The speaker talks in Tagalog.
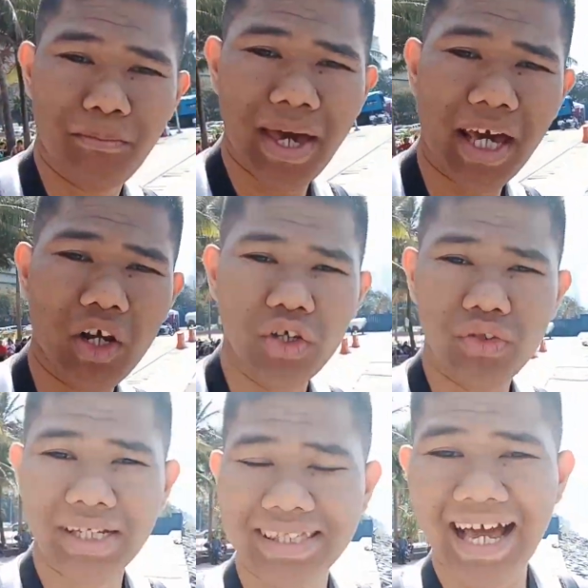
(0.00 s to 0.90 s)
Pero
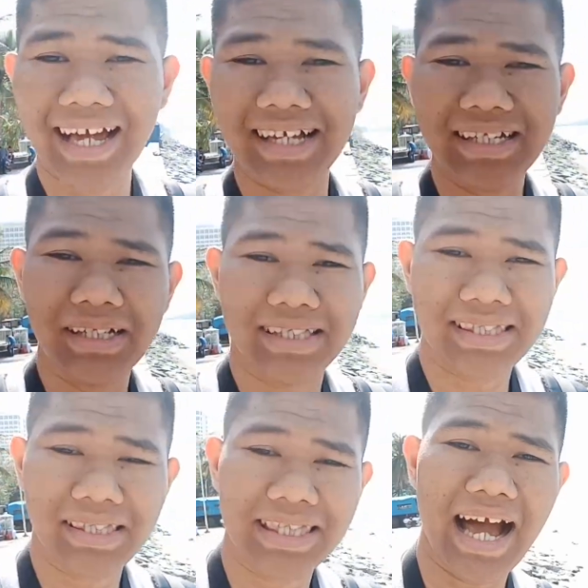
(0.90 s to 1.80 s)
yung nagdaang
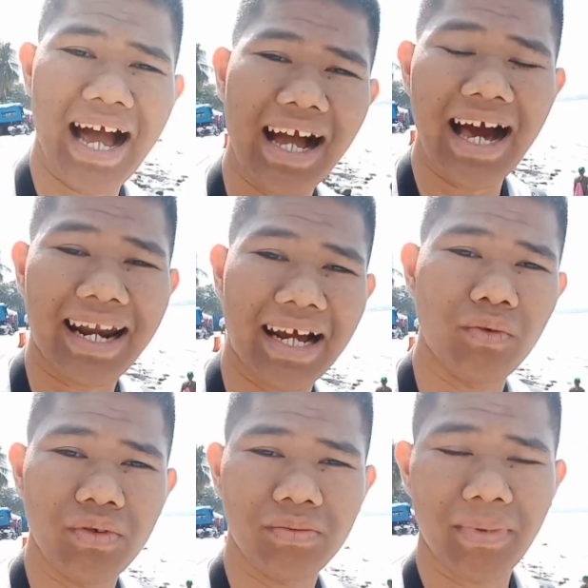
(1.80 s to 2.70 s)
daang
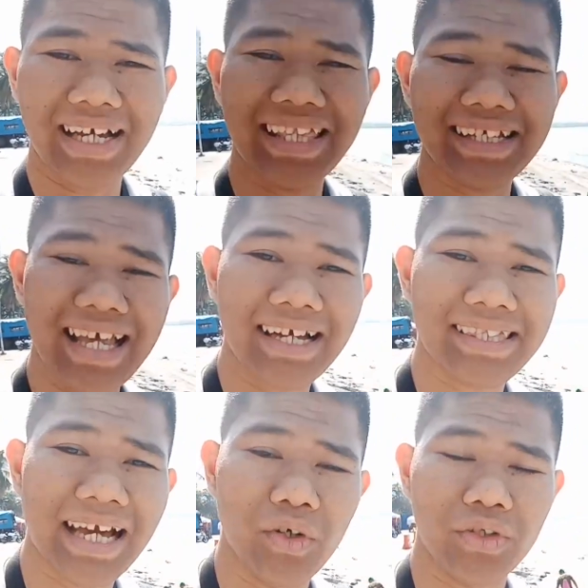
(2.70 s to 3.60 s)
araw, mga
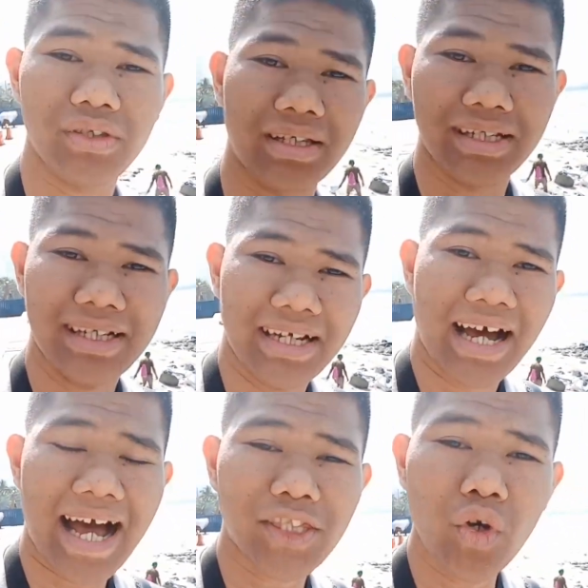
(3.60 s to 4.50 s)
nagdaang taon
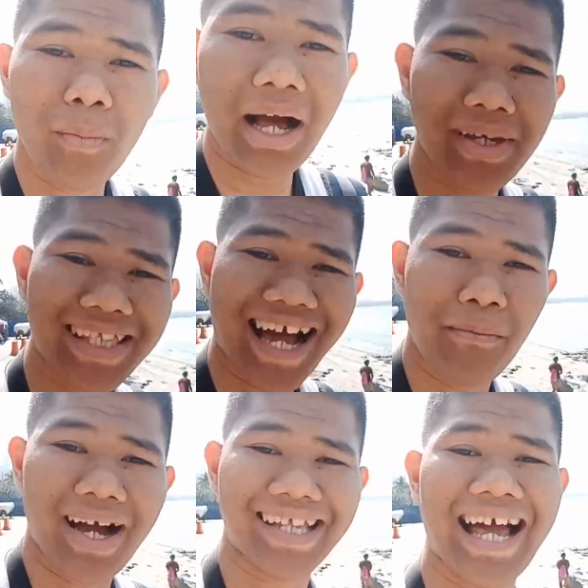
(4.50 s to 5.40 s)
at dumami
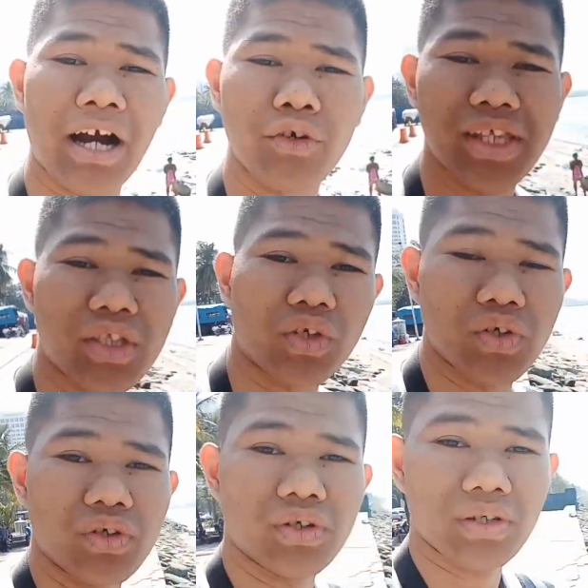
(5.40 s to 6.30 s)
na ang mga tao
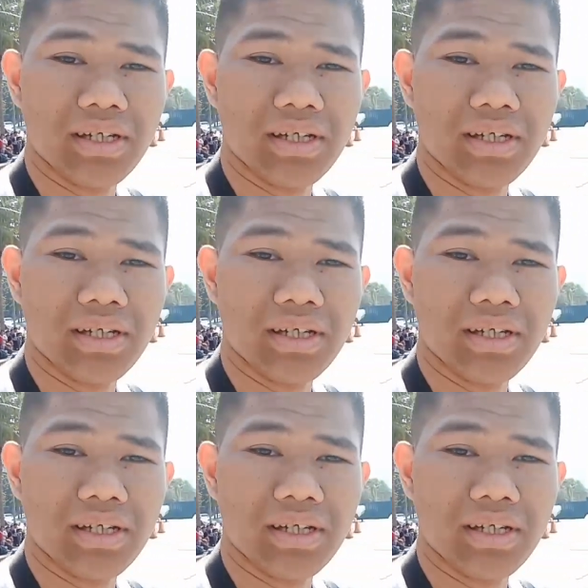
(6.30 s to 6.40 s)
dito,